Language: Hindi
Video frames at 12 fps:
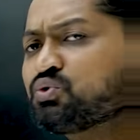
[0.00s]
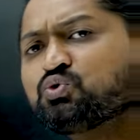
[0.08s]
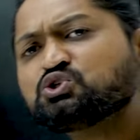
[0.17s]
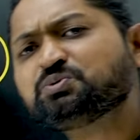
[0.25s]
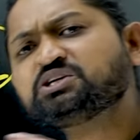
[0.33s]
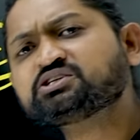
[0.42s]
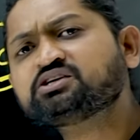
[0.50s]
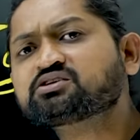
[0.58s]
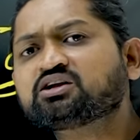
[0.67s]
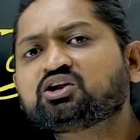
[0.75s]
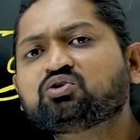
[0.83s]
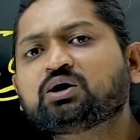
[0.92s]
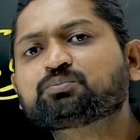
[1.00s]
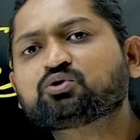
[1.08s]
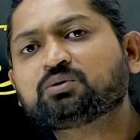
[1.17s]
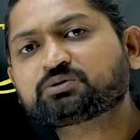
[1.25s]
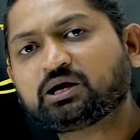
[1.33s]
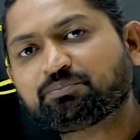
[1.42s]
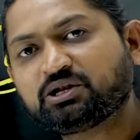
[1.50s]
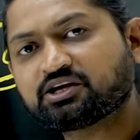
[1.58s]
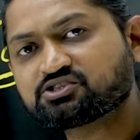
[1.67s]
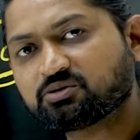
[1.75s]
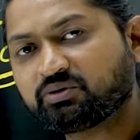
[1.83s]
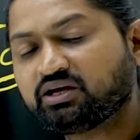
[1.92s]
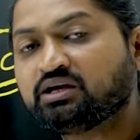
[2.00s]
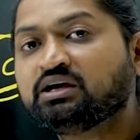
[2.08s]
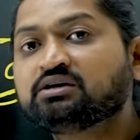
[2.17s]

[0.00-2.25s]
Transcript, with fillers: कुछ भी चेंज करना हो आपको आपके एप्लीकेशन में